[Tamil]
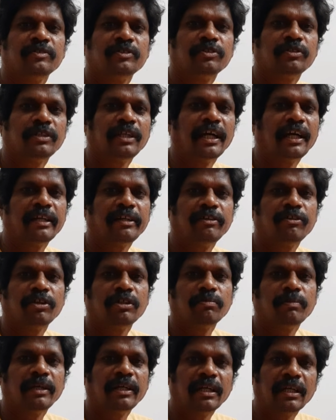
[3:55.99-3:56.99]
ஸோ யார்கிட்டையும்
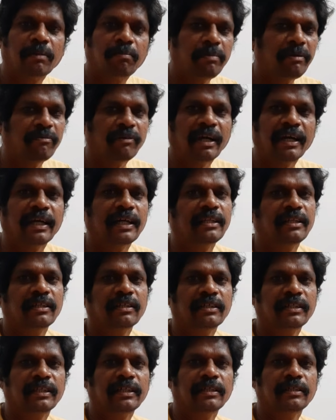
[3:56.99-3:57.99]
அது மாதிரி நம்பி
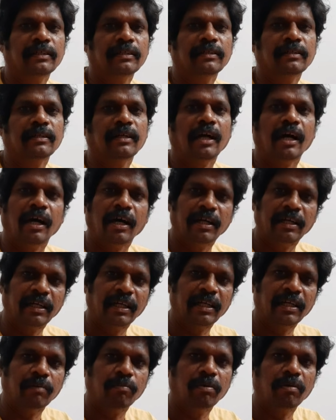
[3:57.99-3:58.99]
வாங்காதீங்க டிக்கெட்டு
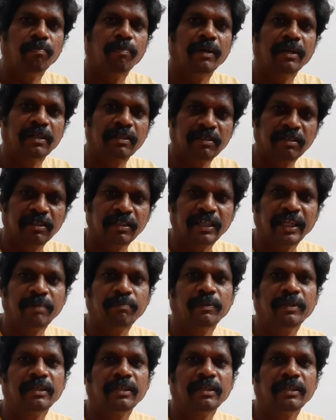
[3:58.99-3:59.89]
ஆன்லைனில் புக் பண்ணுறதுக்கு ட்ரை